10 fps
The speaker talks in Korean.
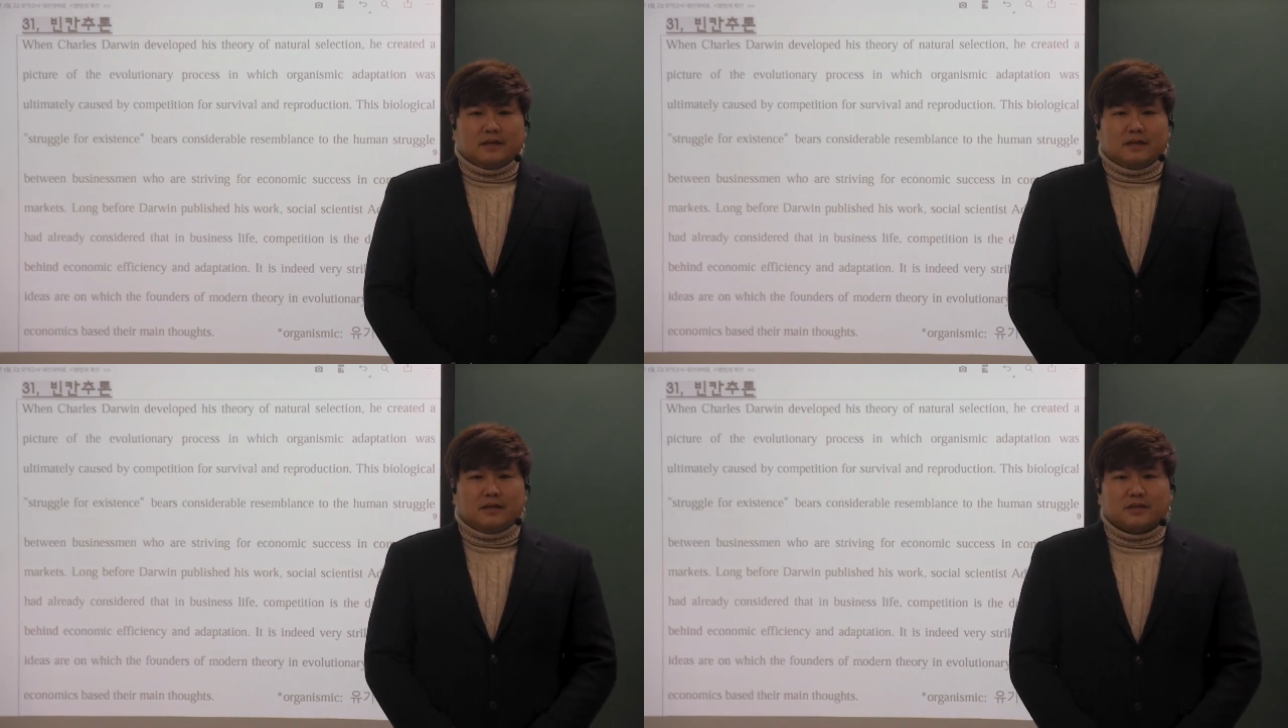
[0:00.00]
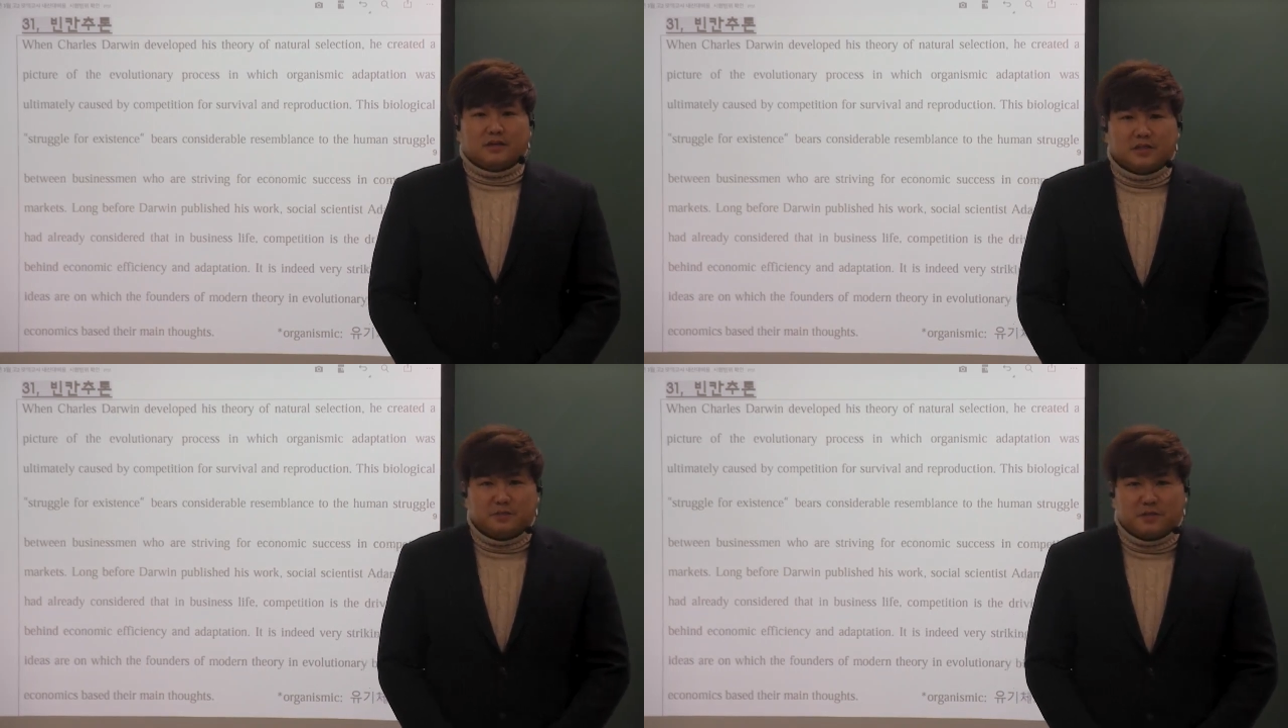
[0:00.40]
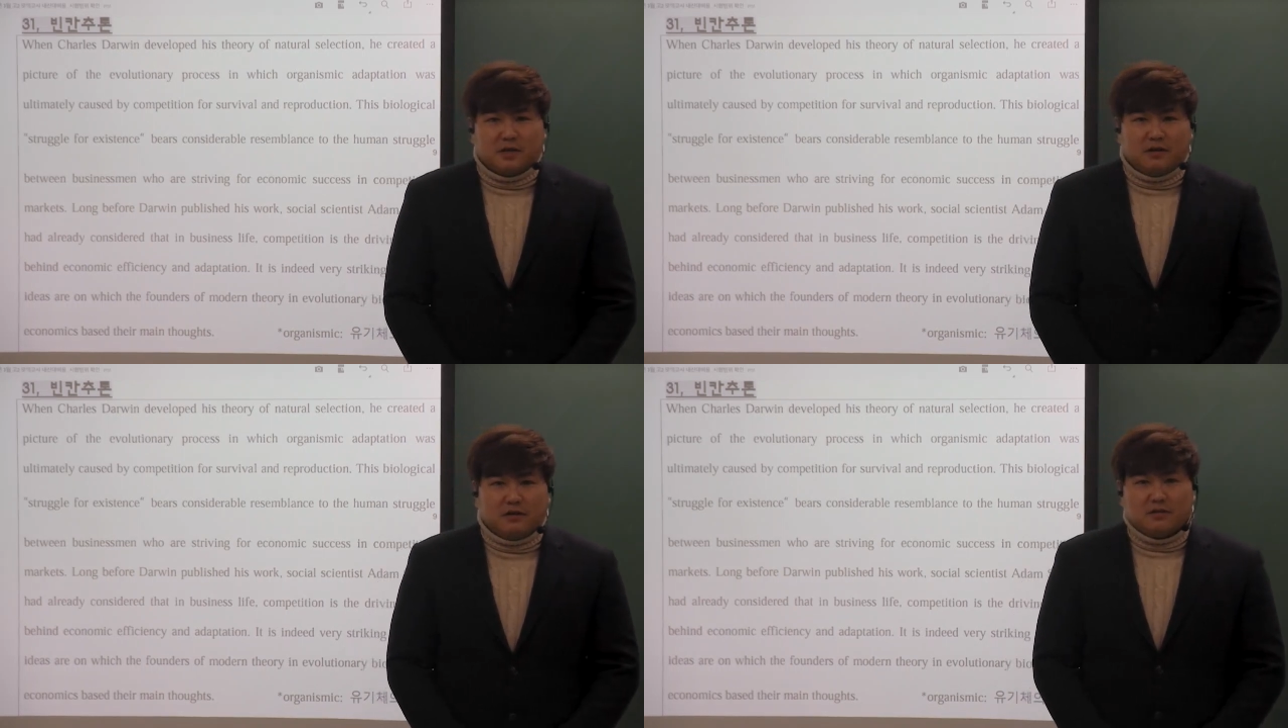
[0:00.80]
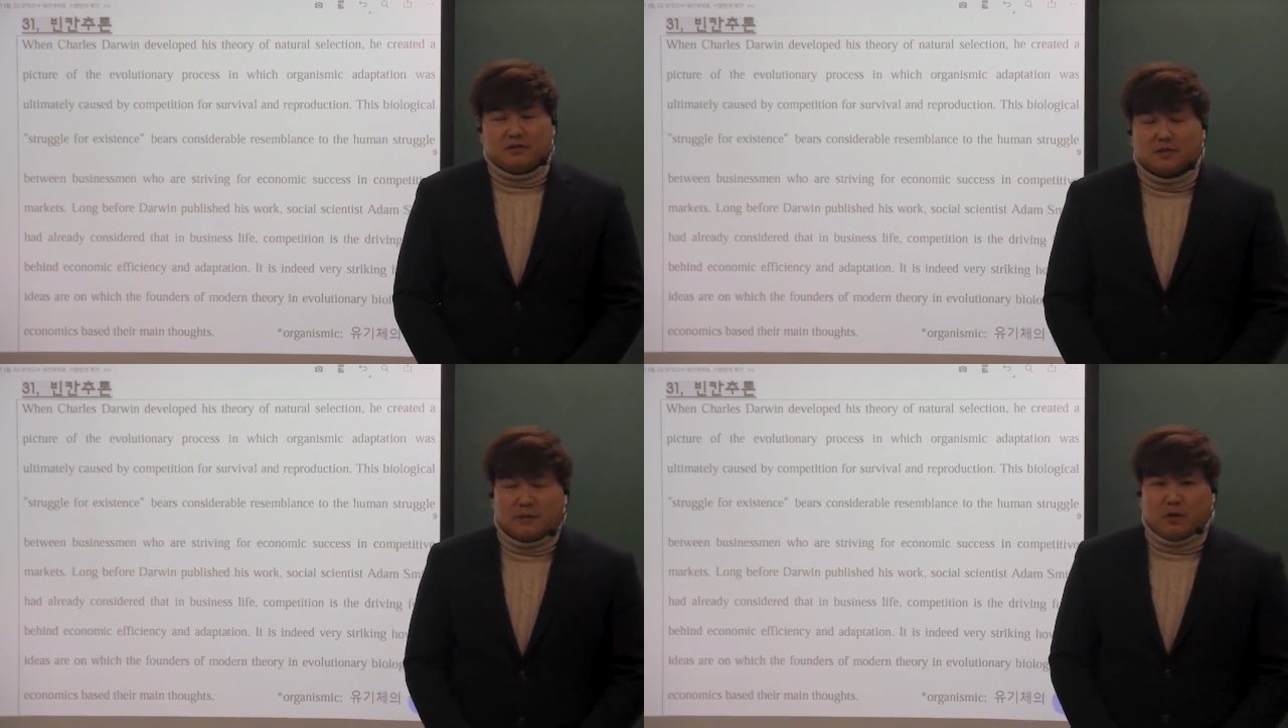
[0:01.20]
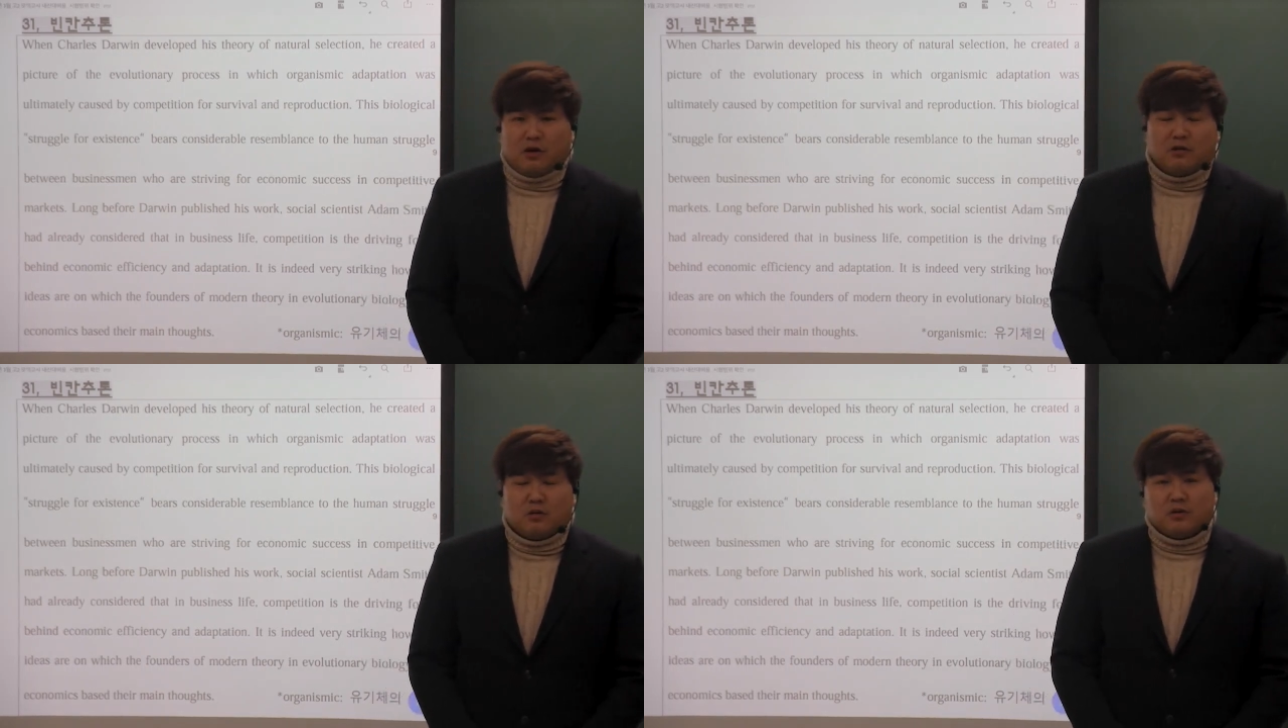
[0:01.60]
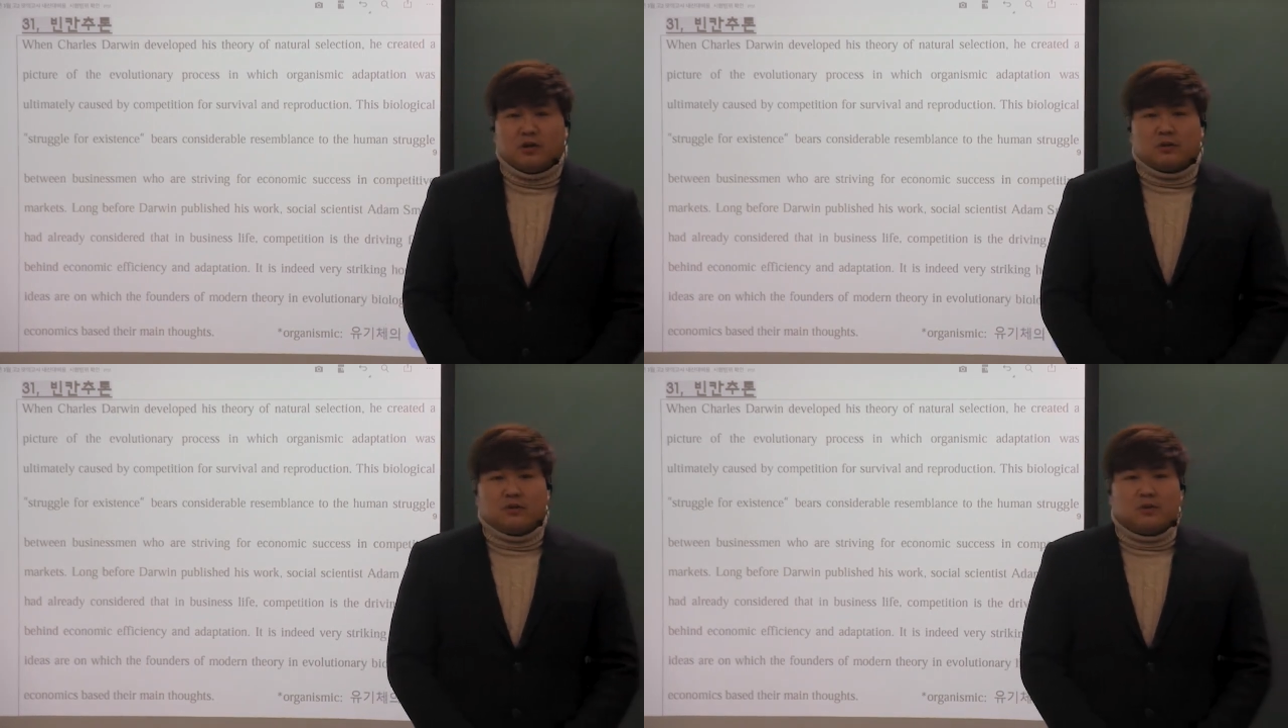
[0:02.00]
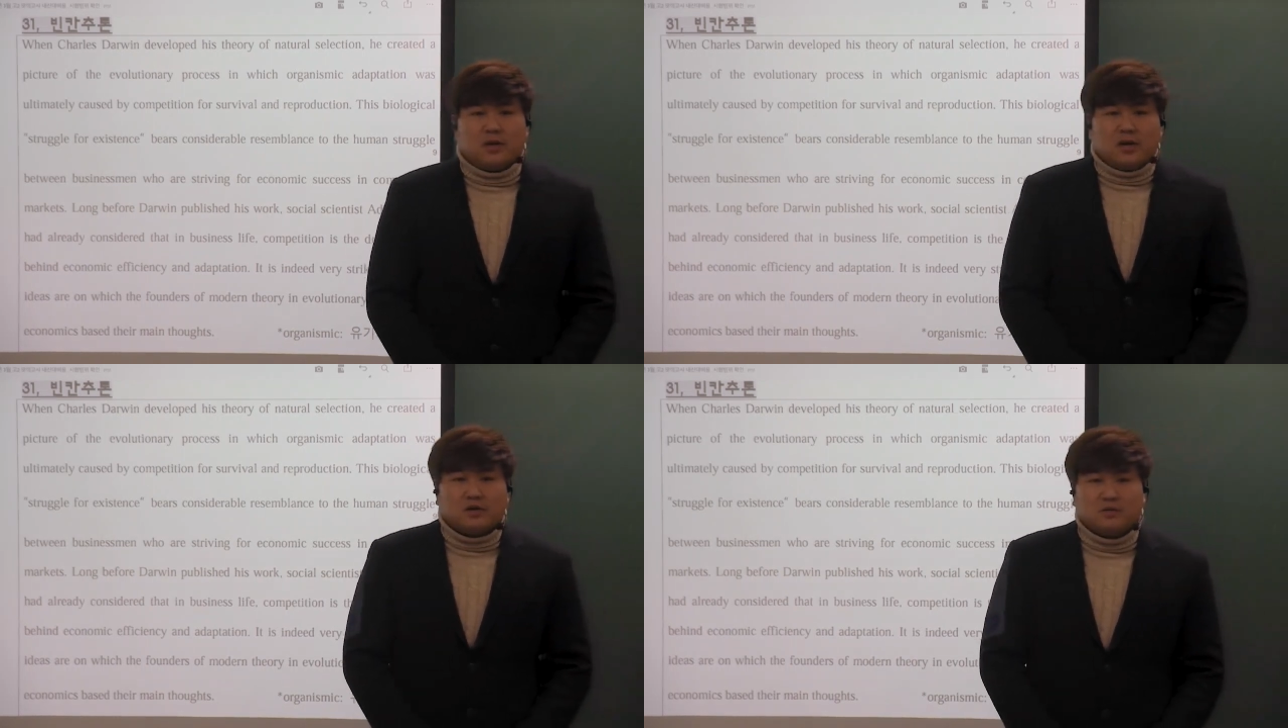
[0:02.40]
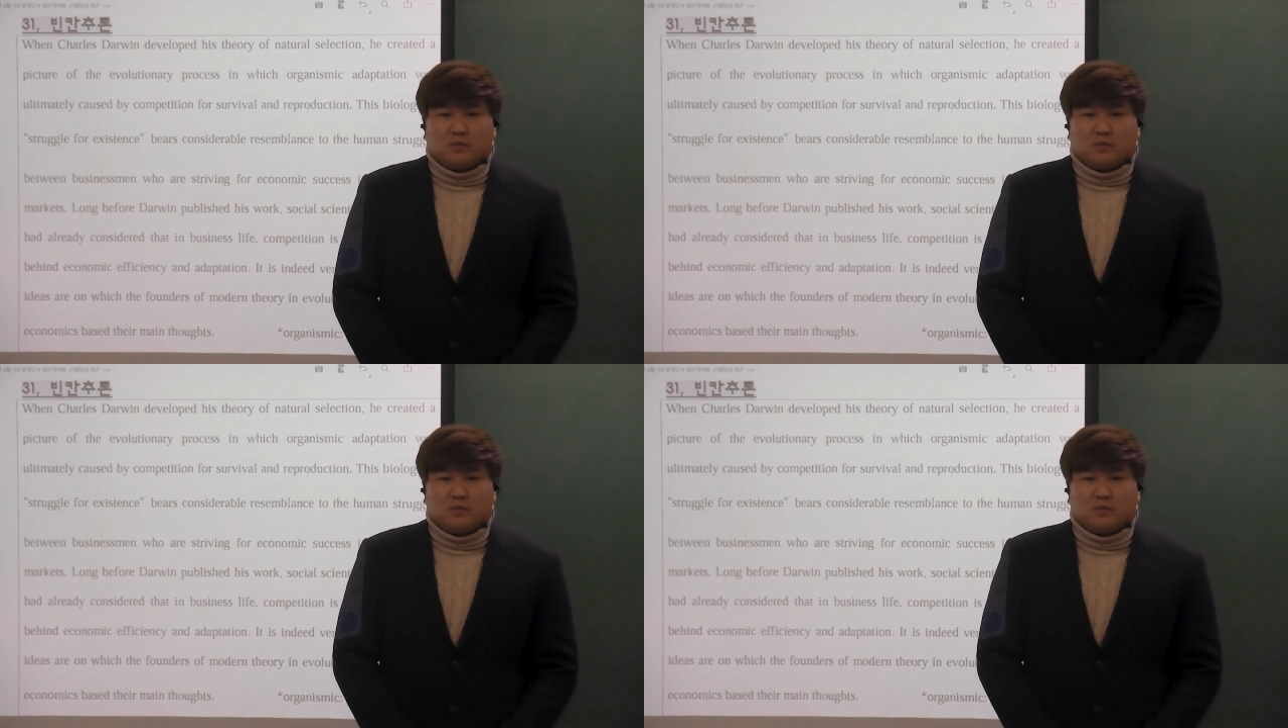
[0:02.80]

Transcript: 2017년 3월 고등학교 2학년